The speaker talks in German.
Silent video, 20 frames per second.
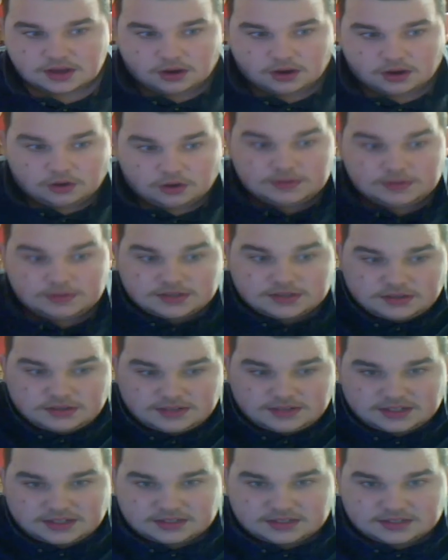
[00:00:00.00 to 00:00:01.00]
Und wie soll
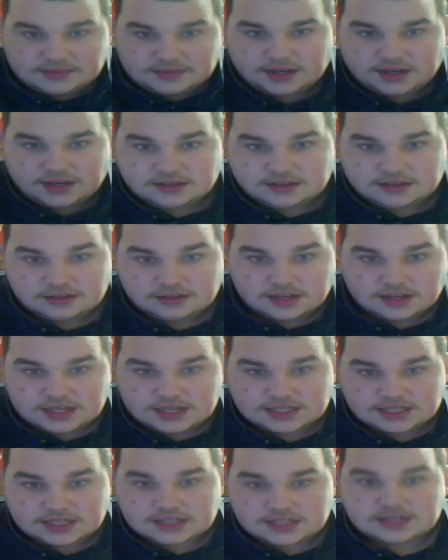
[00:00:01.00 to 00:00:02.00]
man das machen?
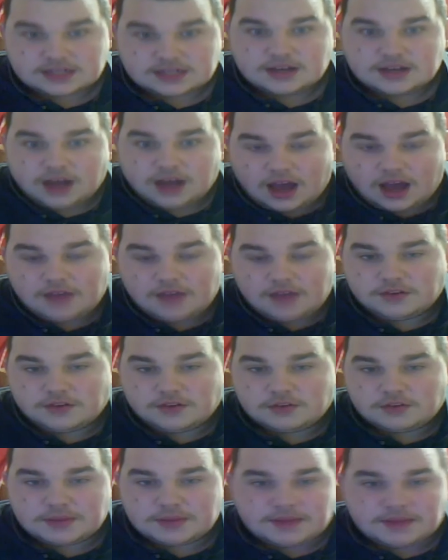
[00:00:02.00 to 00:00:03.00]
Richtig, einfach
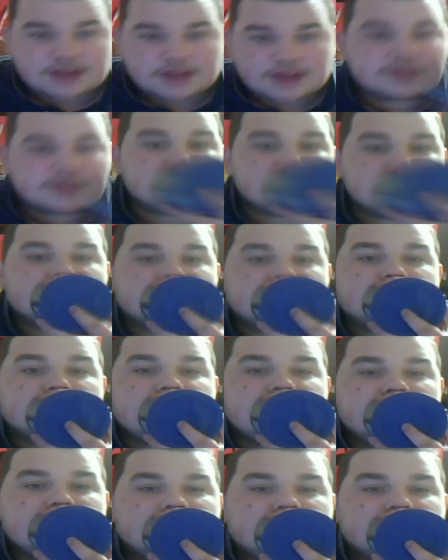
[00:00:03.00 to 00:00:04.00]
nur mit Maske zu
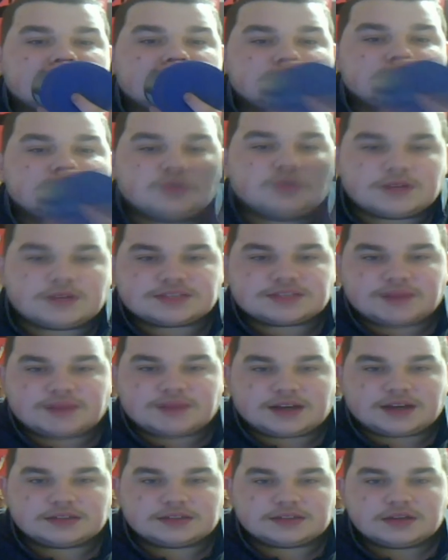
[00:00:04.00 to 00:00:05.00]
gehen und dann sowas
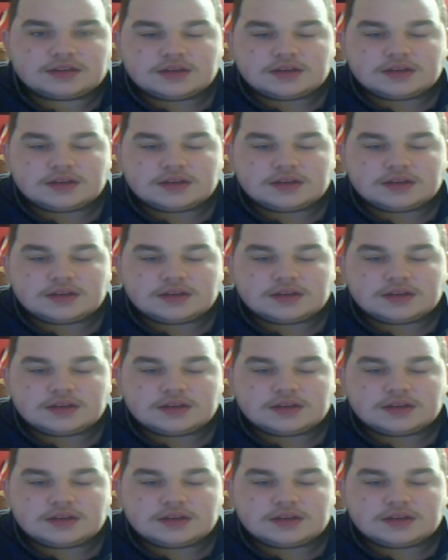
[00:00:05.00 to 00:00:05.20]
machen.